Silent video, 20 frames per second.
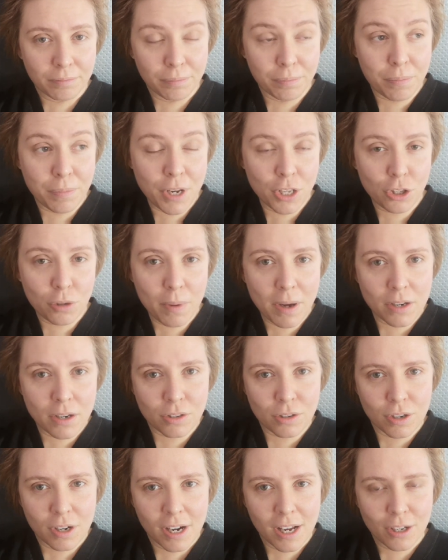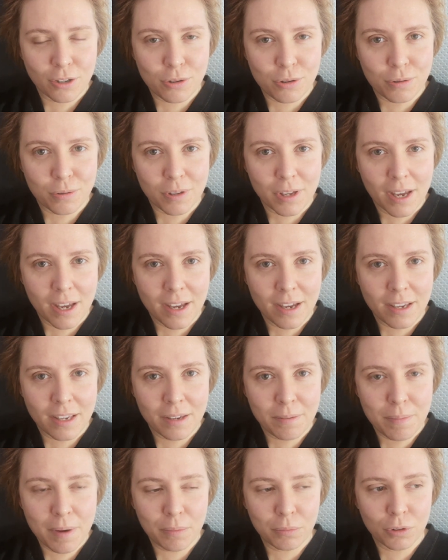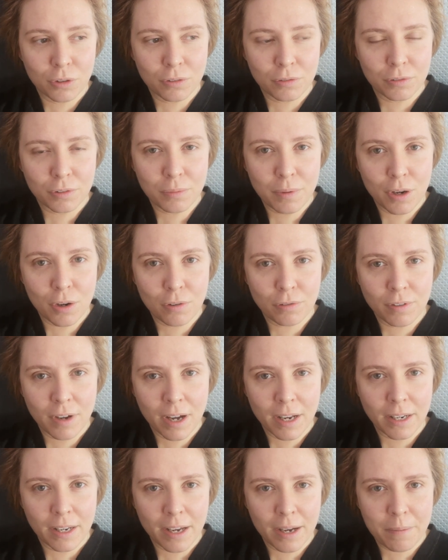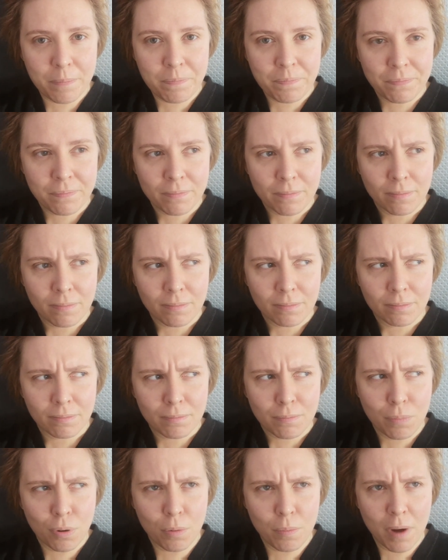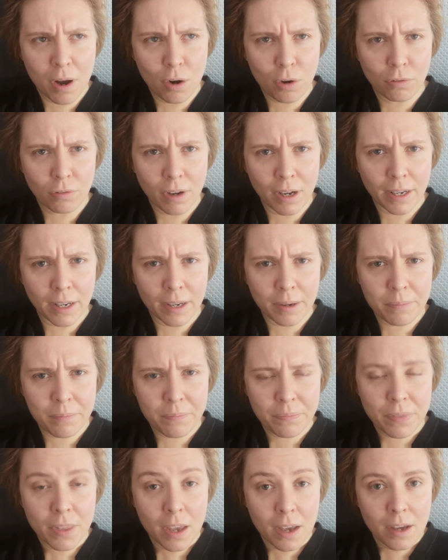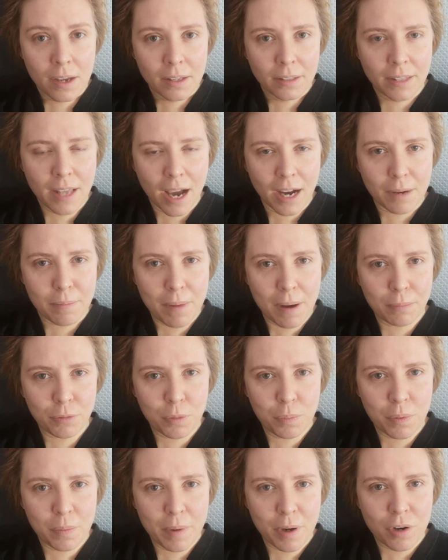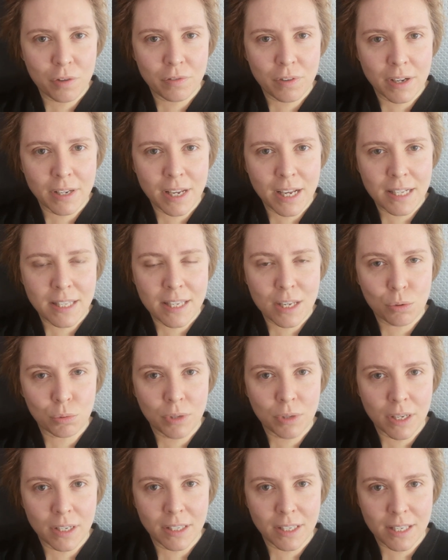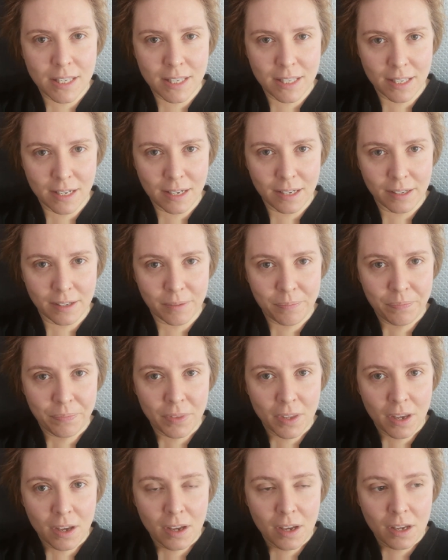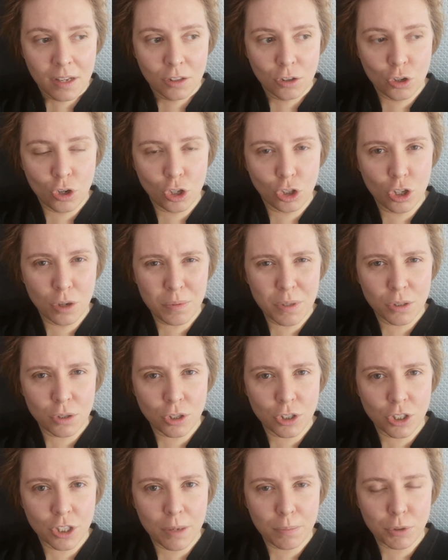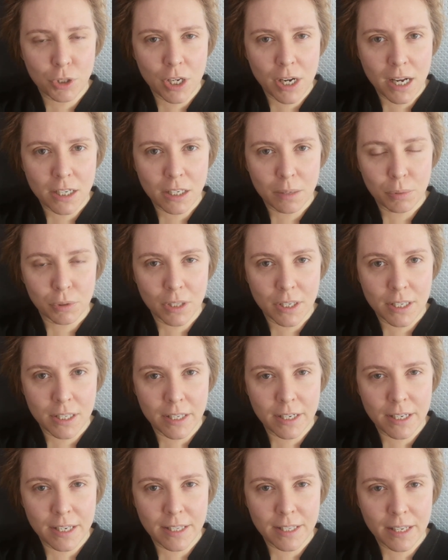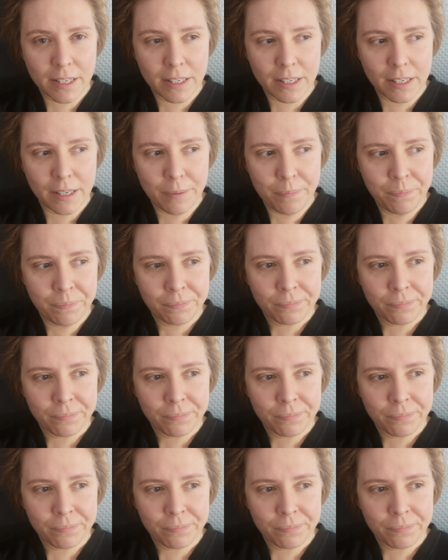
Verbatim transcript: mnie to bardzo relaksuje i mam do wymalowania, pomalowania. Tak, mam do pomalowania celuteńki strych. No i to mnie troszeczkę przeraża, bo ten strych jest taki